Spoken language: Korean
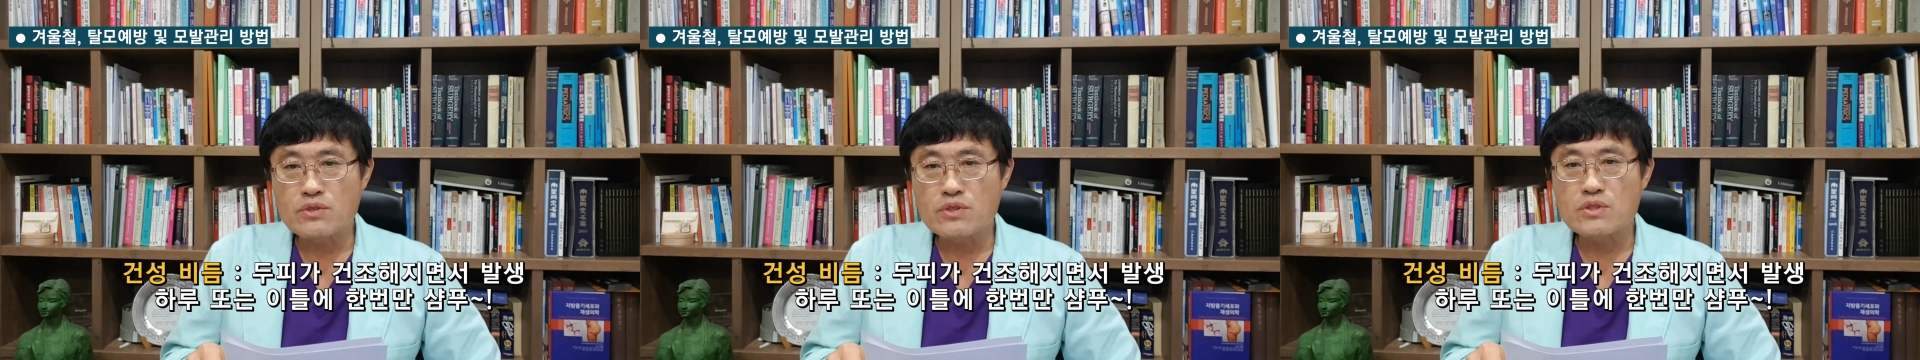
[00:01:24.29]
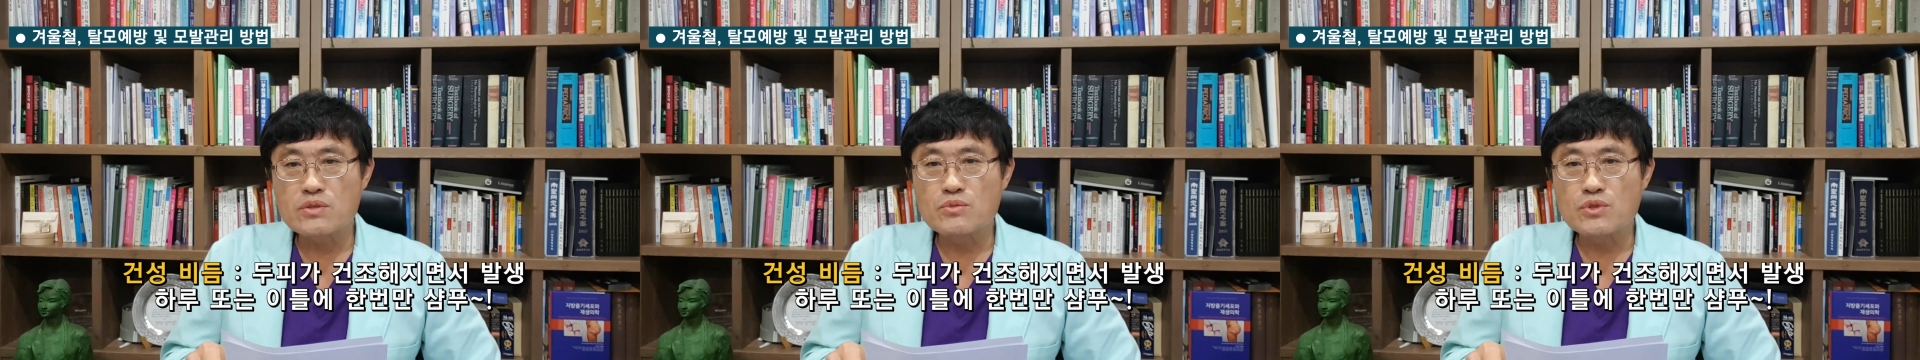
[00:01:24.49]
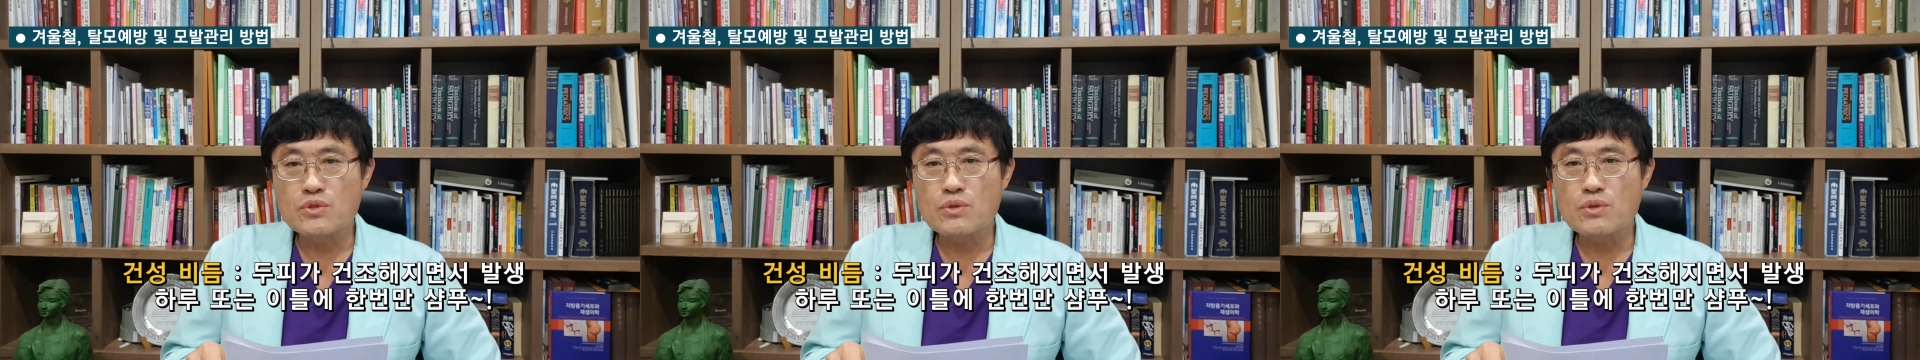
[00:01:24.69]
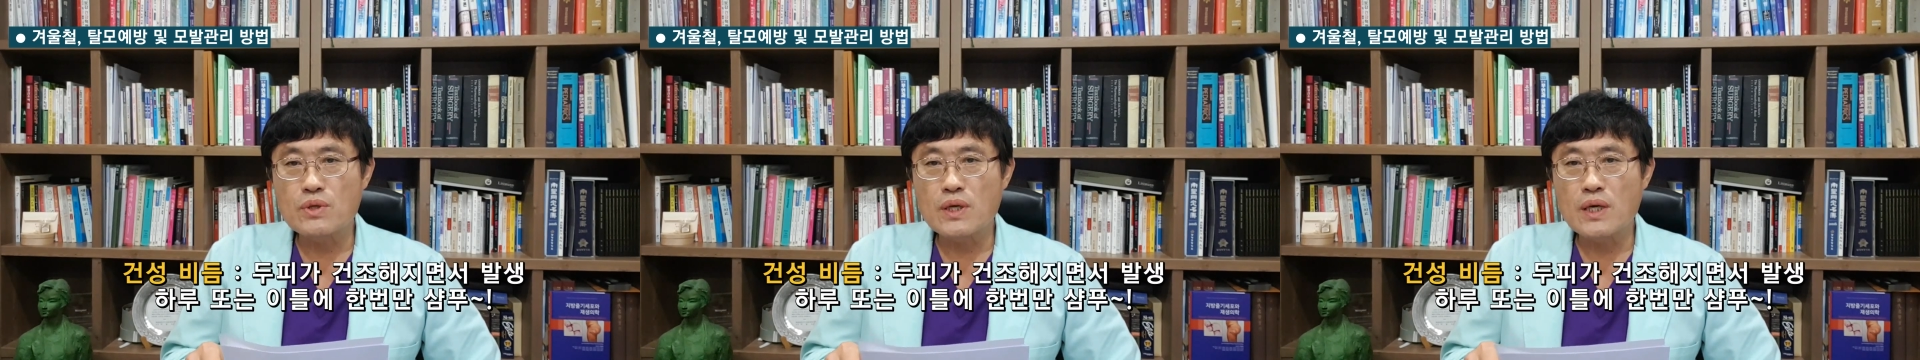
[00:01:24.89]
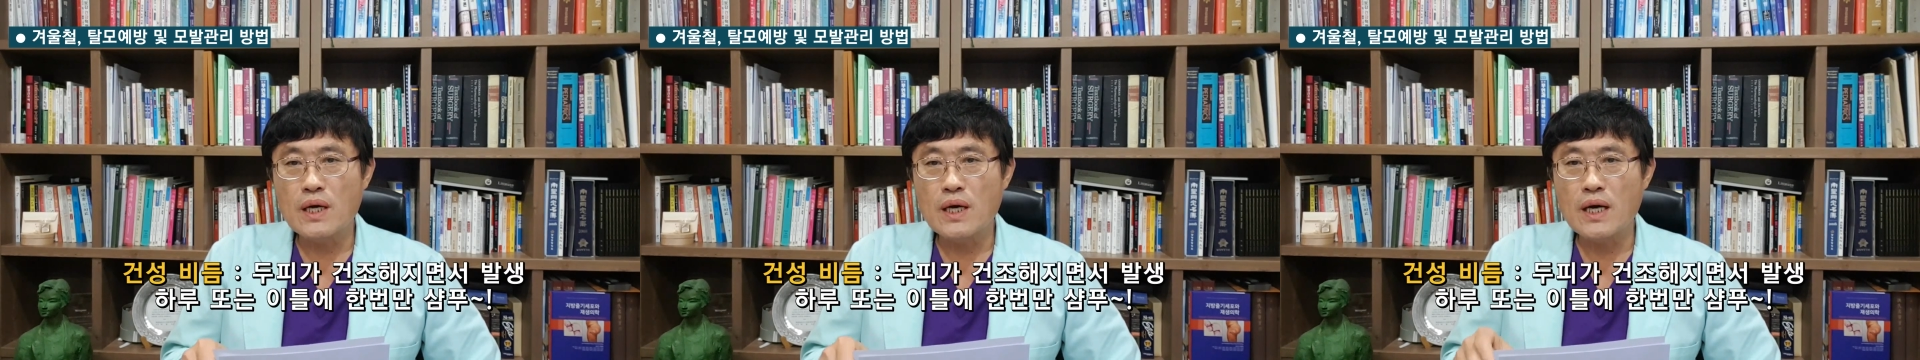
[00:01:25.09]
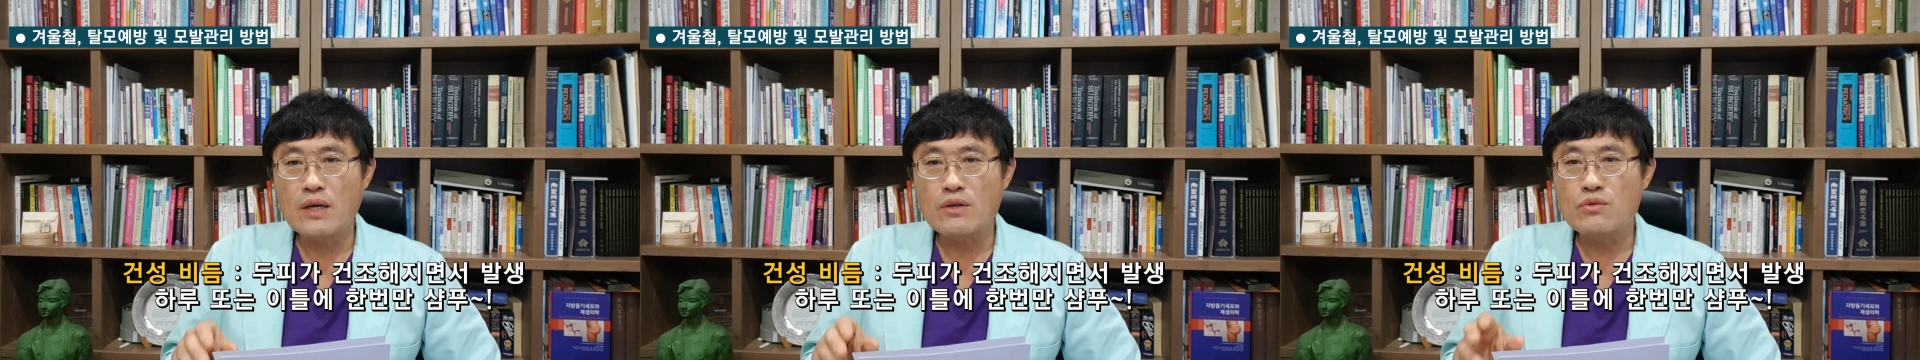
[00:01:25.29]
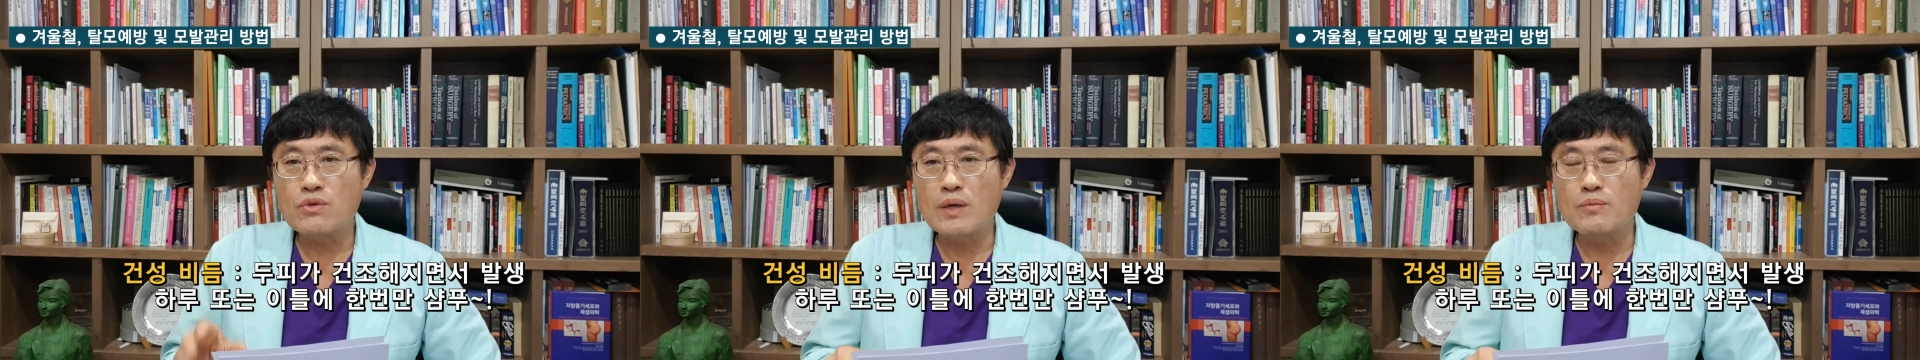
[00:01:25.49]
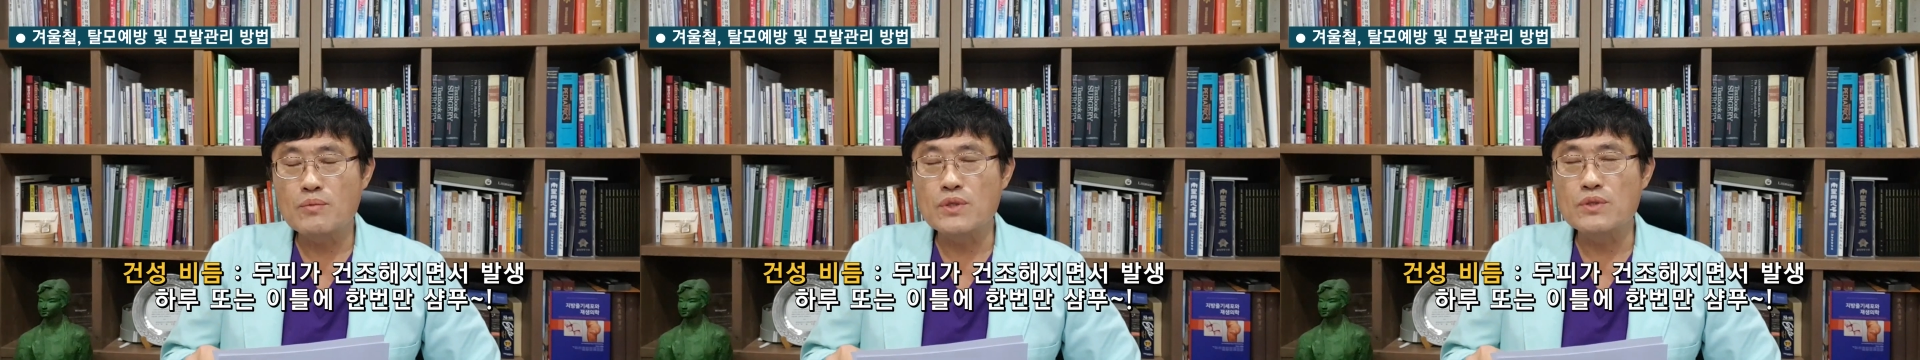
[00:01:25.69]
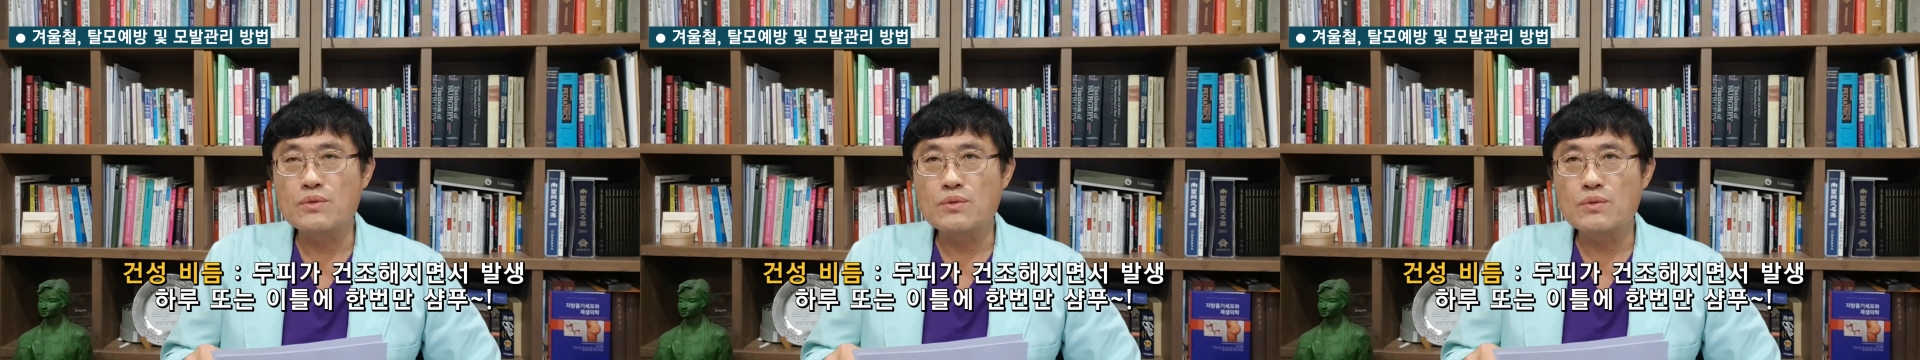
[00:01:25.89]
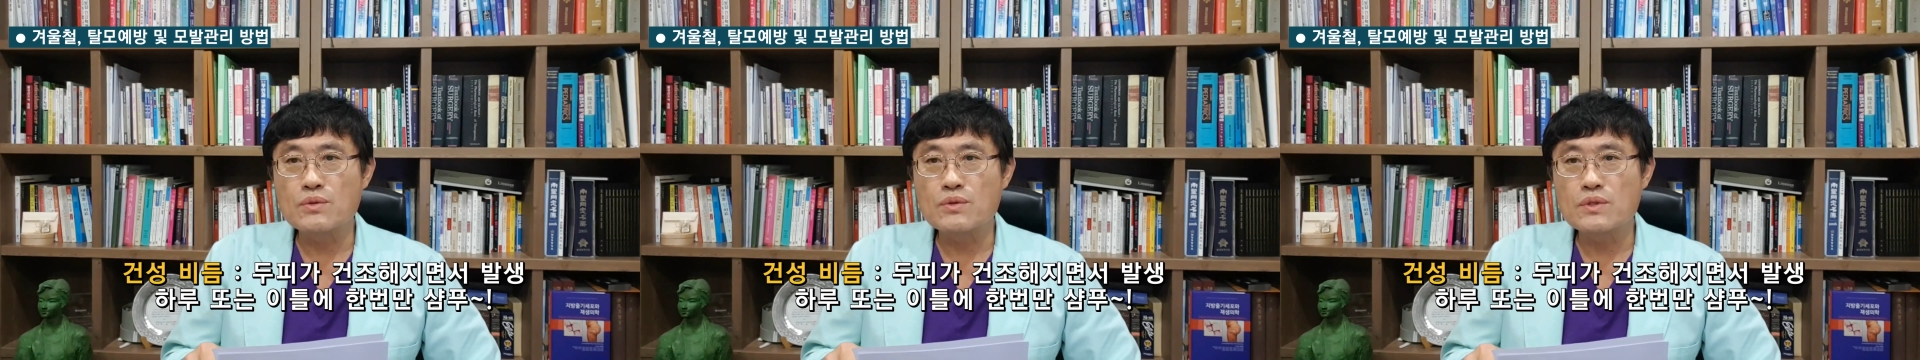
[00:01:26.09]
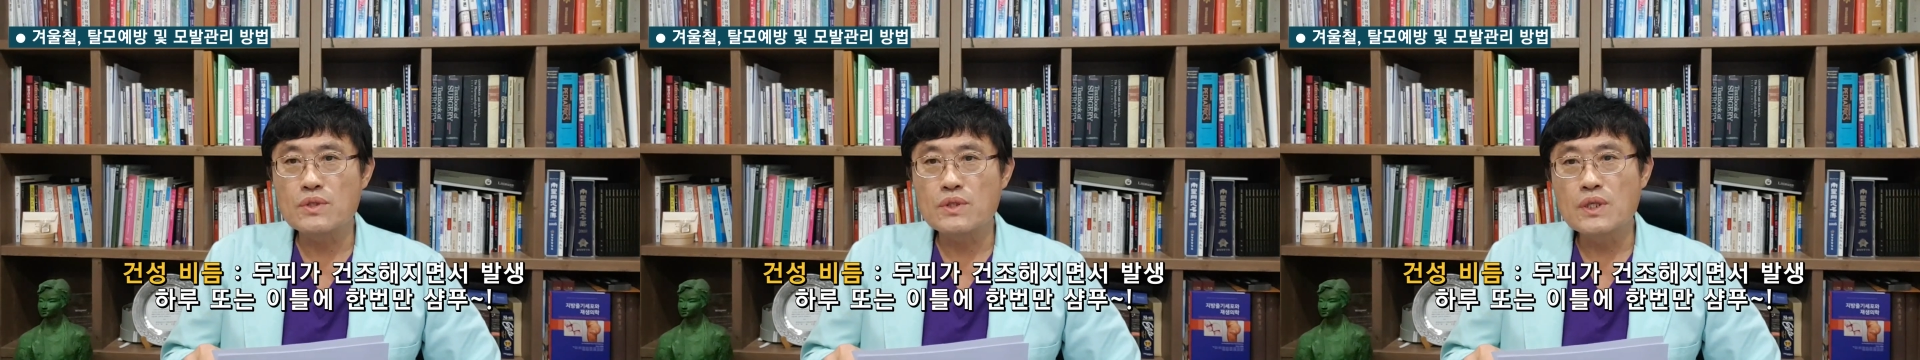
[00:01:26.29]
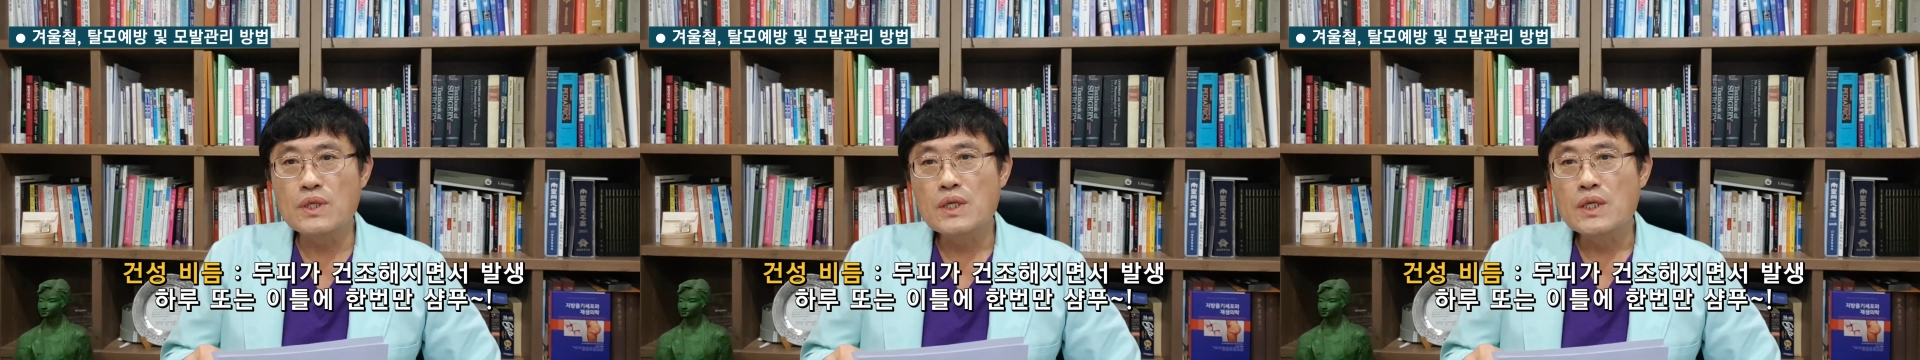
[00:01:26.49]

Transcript: 있으므로 하루 한 번 또는